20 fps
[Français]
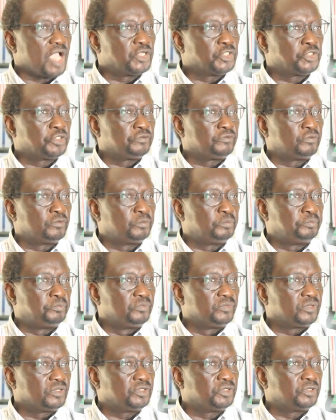je vous,
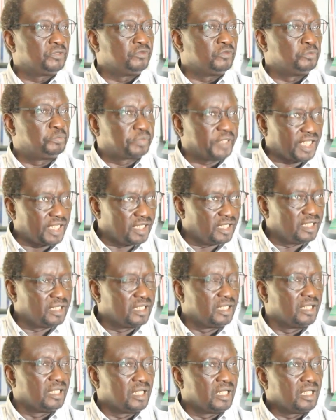je vous prie
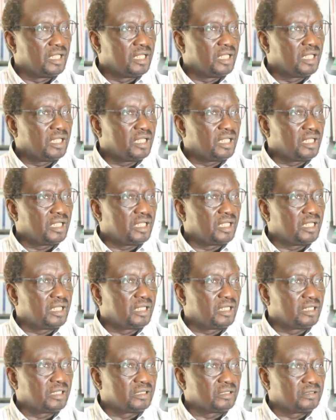
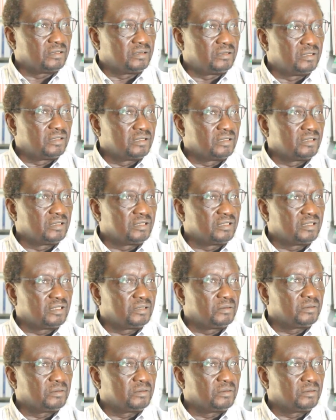euh, de